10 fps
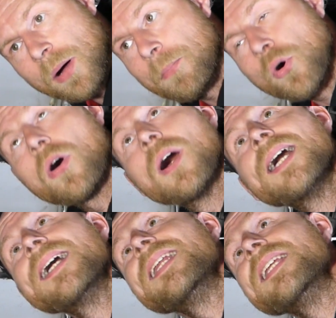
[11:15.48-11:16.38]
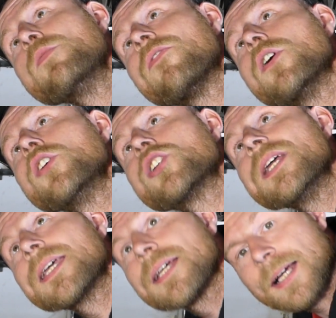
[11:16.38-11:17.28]
ein paar liebevolle
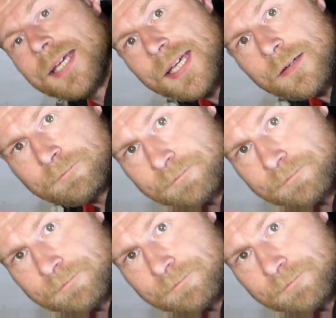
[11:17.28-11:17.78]
Schläge dagegen.